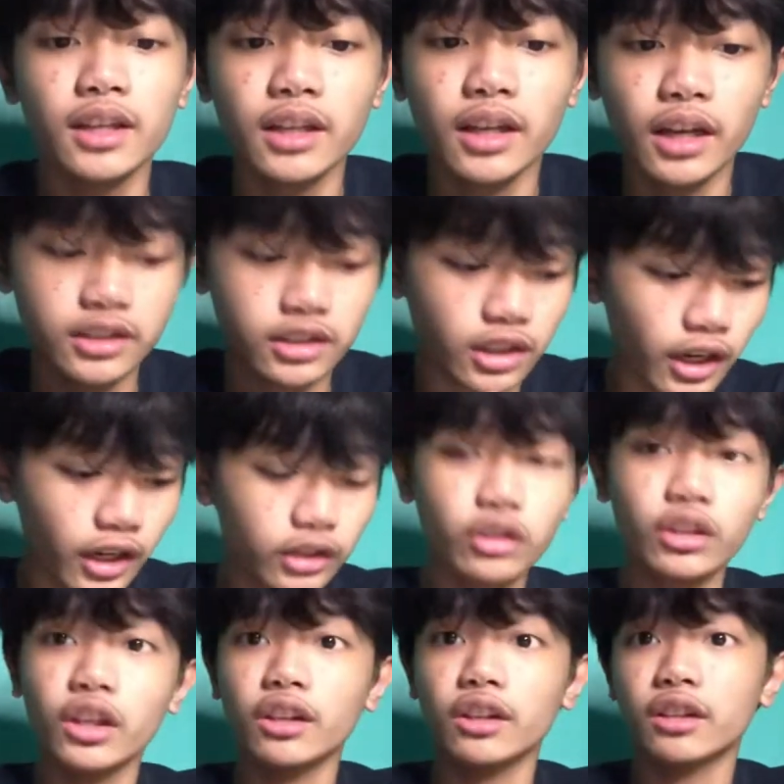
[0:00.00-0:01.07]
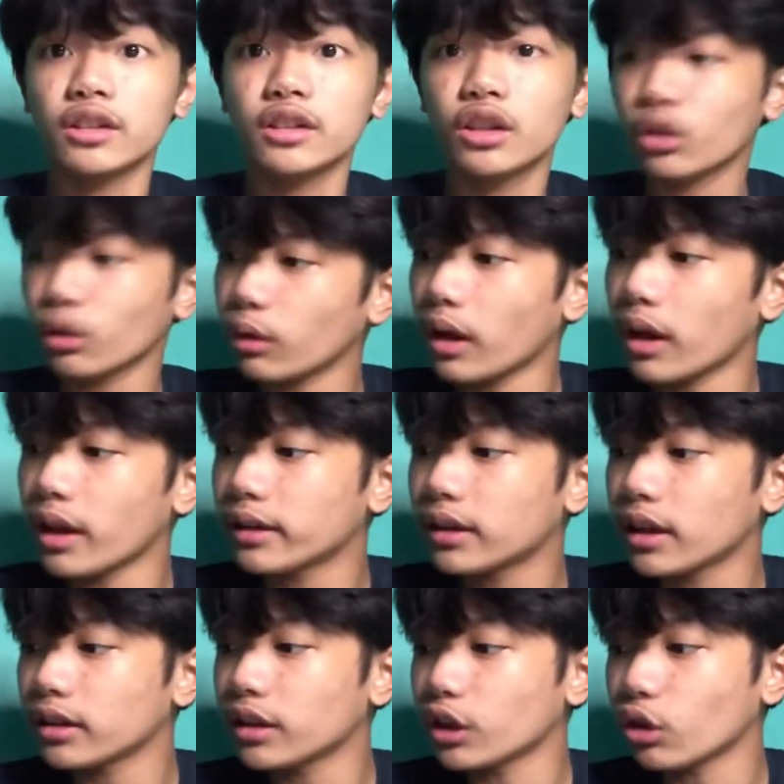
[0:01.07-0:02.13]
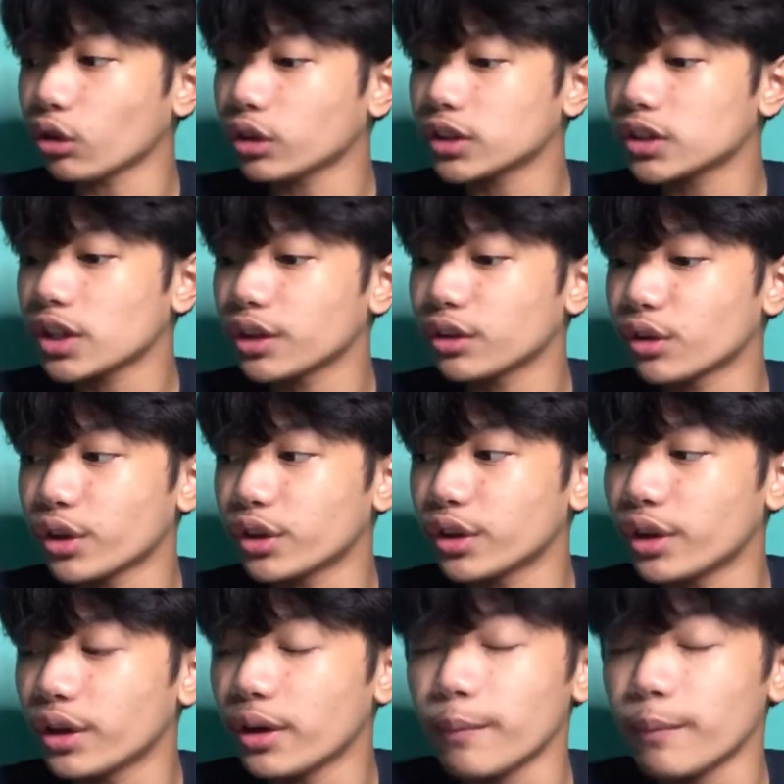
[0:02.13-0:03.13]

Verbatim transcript: At saka ito din. Dito, I think dito ko din siya in-order.